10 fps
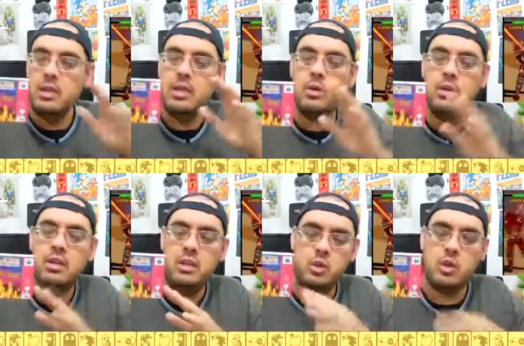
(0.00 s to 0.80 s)
e eu
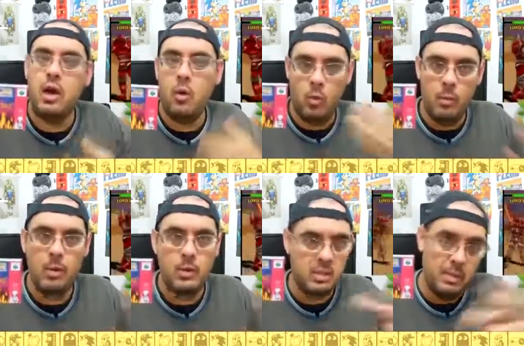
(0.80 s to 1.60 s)
queria jogar alguma
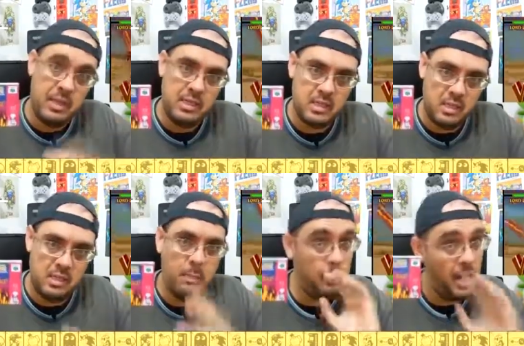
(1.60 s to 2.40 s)
coisa
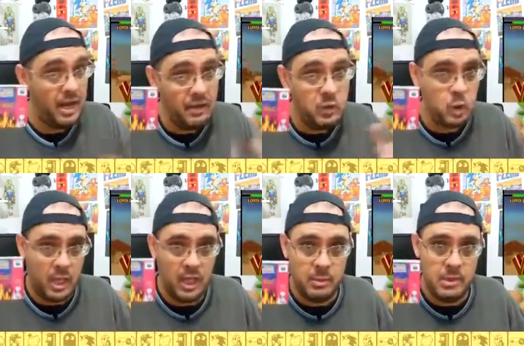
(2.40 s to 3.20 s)
parecida para
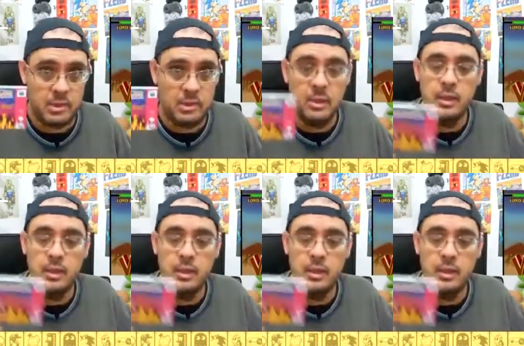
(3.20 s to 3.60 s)
videogames.